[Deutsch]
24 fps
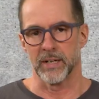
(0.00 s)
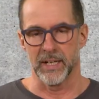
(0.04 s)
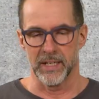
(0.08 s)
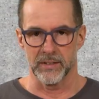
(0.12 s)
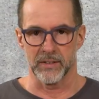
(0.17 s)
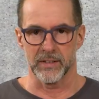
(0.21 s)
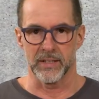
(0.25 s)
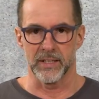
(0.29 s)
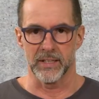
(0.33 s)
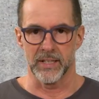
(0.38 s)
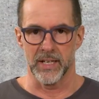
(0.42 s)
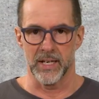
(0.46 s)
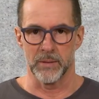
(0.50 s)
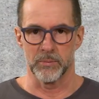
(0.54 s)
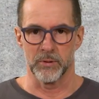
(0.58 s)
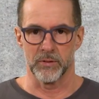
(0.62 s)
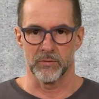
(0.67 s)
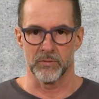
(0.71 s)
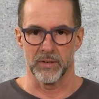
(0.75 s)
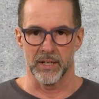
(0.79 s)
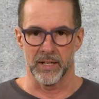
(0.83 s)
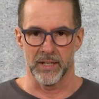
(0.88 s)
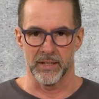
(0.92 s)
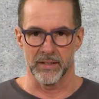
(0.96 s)

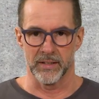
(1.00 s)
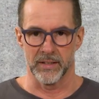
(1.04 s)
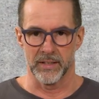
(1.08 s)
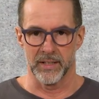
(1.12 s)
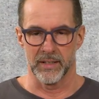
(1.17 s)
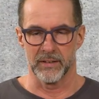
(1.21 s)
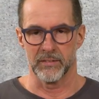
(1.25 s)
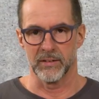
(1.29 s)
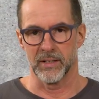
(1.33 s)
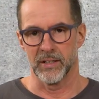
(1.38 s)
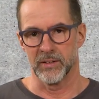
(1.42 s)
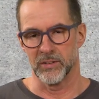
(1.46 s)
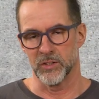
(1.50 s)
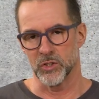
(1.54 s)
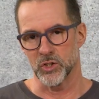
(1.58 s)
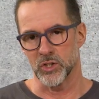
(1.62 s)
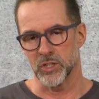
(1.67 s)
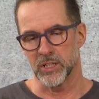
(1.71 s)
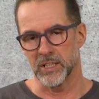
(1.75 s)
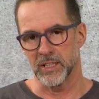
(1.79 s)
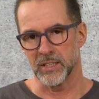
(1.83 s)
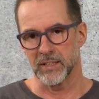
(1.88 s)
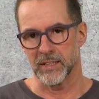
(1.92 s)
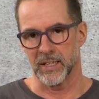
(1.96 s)
weitergegeben werden. Ne? Es
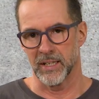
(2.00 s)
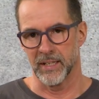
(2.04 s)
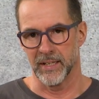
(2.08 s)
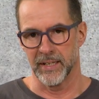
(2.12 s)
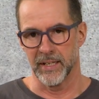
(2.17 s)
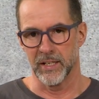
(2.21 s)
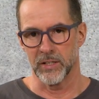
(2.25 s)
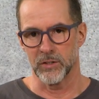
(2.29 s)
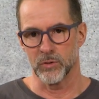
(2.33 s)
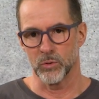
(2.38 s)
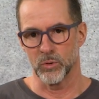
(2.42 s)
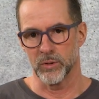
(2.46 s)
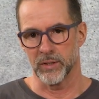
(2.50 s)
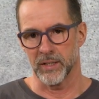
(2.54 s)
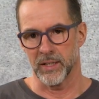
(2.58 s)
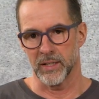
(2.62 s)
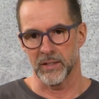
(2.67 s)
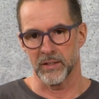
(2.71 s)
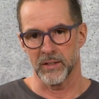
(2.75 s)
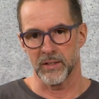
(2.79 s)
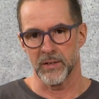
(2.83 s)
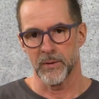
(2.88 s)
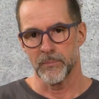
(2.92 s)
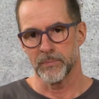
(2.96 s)
ist nicht allel
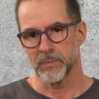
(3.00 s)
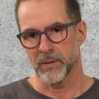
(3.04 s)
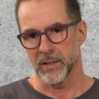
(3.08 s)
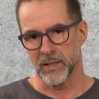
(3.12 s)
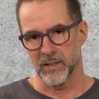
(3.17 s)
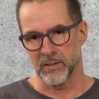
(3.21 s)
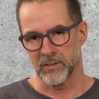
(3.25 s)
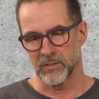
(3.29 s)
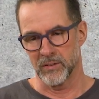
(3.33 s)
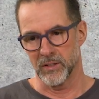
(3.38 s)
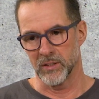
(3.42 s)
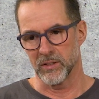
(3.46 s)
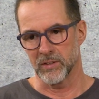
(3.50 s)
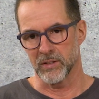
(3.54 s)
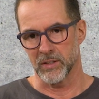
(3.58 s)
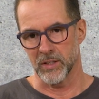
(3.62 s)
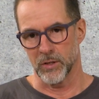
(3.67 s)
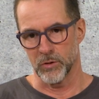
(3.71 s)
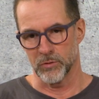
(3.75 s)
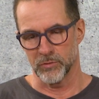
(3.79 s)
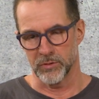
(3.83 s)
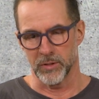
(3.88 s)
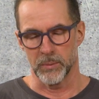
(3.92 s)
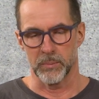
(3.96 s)
zueinander, es sitzt
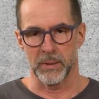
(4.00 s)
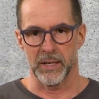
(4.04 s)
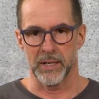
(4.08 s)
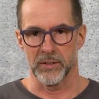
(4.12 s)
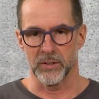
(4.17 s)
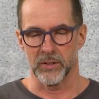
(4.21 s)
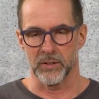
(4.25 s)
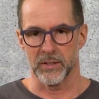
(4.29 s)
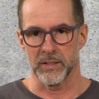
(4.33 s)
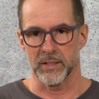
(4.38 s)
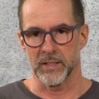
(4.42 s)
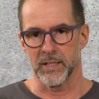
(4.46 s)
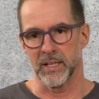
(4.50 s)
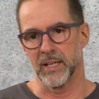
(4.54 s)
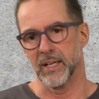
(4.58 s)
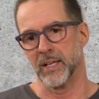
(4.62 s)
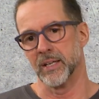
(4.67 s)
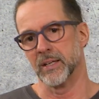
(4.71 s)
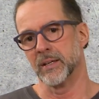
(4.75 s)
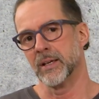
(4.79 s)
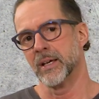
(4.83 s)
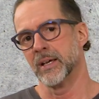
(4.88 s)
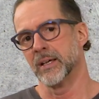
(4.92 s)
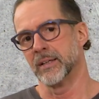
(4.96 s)
auf einem anderen
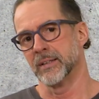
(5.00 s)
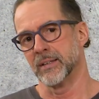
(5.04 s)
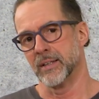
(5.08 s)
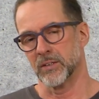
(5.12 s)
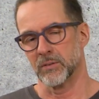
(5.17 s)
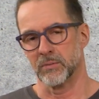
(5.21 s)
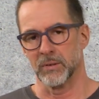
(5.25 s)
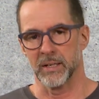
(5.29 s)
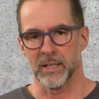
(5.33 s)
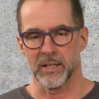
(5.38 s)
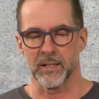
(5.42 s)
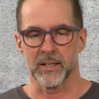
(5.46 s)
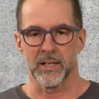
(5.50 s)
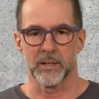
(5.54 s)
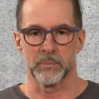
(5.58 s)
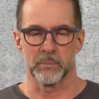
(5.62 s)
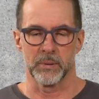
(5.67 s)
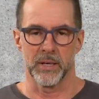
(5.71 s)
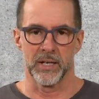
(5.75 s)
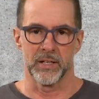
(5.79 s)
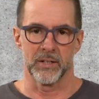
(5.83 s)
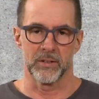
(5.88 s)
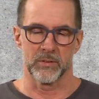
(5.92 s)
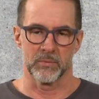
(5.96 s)
Gen, deswegen kann
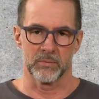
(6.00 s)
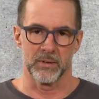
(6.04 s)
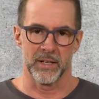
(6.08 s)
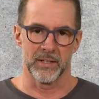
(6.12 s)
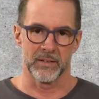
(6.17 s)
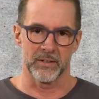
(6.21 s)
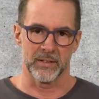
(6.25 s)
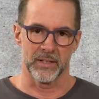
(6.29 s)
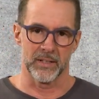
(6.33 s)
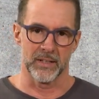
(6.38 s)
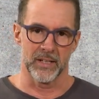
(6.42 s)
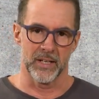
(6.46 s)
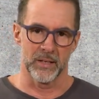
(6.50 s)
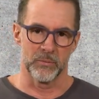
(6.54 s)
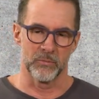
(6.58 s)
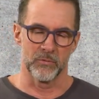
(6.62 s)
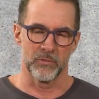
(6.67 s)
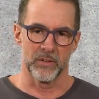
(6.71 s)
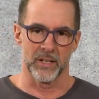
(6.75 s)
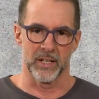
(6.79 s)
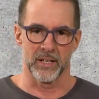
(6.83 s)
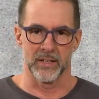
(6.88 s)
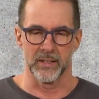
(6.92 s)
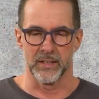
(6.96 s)
beides
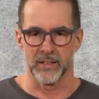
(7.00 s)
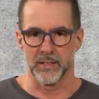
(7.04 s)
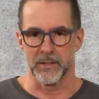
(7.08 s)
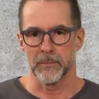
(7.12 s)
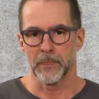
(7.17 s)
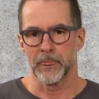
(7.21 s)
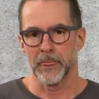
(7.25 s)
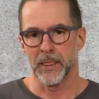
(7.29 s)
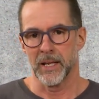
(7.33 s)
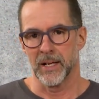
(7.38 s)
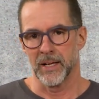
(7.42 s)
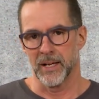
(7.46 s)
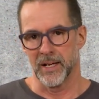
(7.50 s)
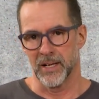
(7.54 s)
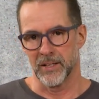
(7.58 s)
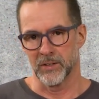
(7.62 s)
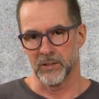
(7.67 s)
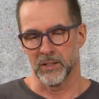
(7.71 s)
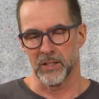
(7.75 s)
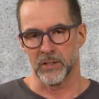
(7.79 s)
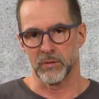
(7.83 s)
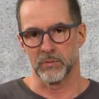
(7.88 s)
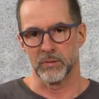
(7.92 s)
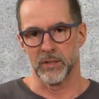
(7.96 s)
weitergegeben werden. Ne?
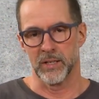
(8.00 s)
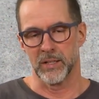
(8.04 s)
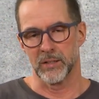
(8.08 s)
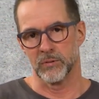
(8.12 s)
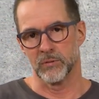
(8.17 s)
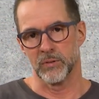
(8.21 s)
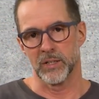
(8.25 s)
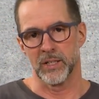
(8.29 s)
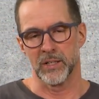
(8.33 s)
Also deswegen,